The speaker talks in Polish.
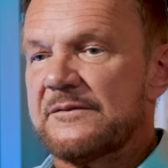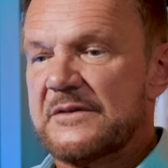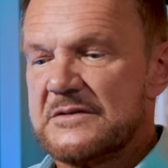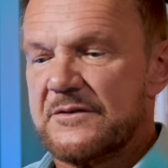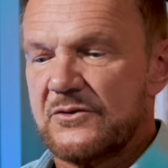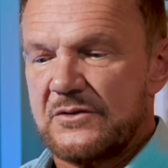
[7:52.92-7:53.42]

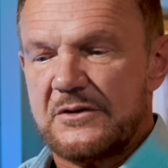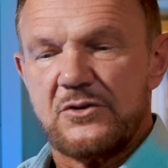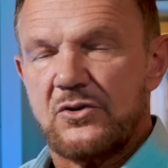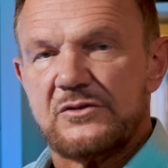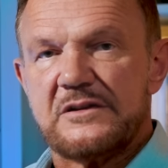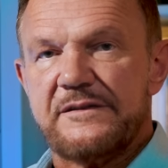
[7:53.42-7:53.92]
Więc od,
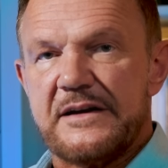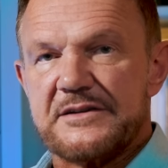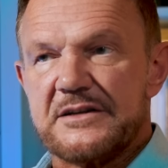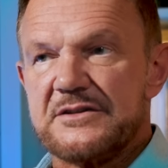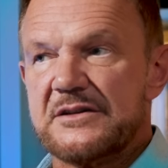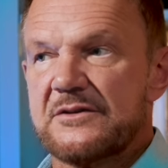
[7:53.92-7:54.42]
tylko
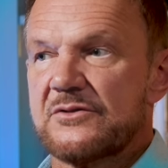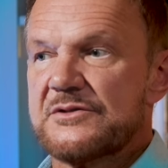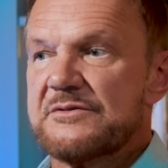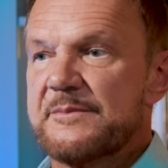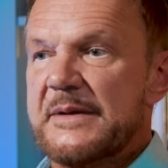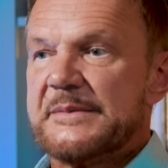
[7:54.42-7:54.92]
odtwarzacz. I
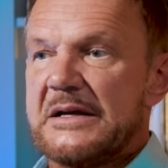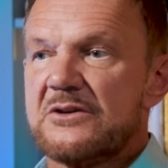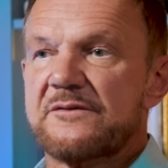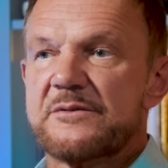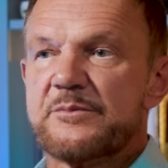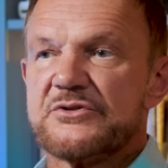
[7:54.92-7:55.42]
chodziłem, miałem
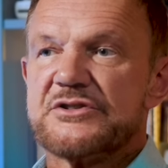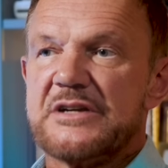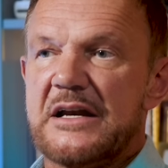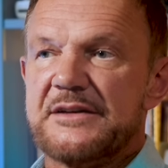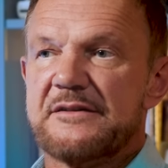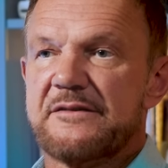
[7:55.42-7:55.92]
taką
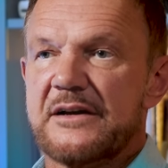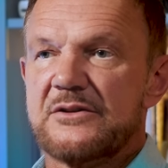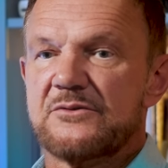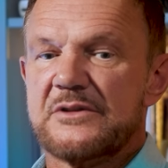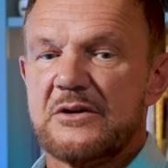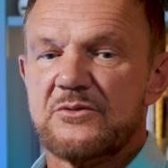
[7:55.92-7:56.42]
wypożyczalnię
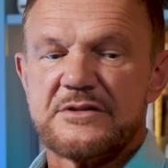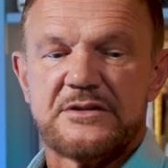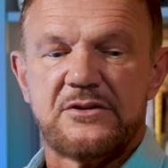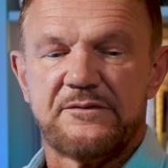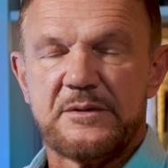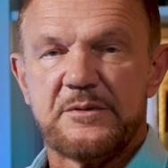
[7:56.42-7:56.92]
fajną na
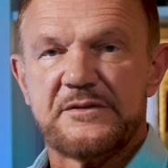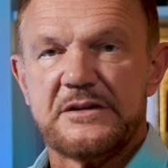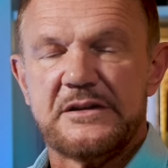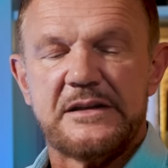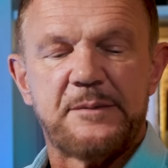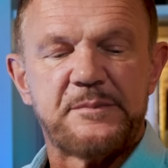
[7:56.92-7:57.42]
Ursynowie, bo
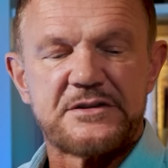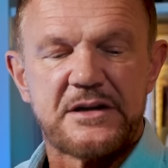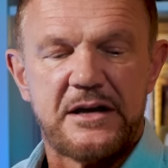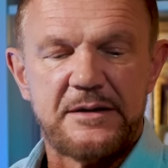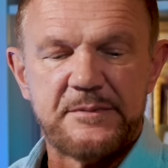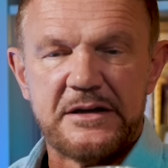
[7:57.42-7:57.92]
wtedy tam
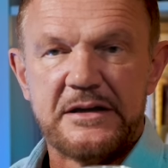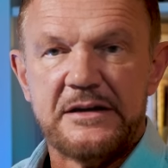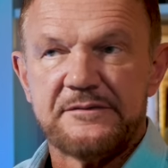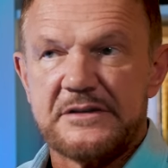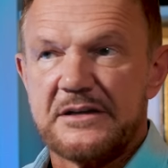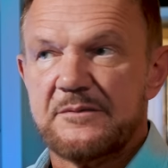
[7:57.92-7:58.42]
mieszkałem,
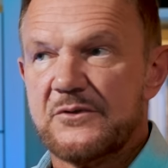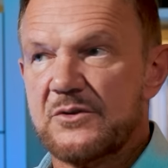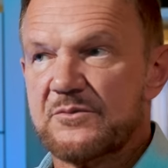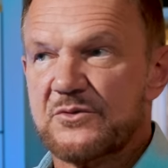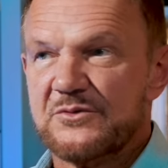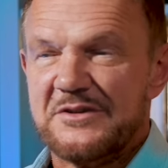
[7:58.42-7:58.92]
w takim
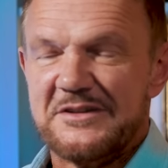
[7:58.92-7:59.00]
domku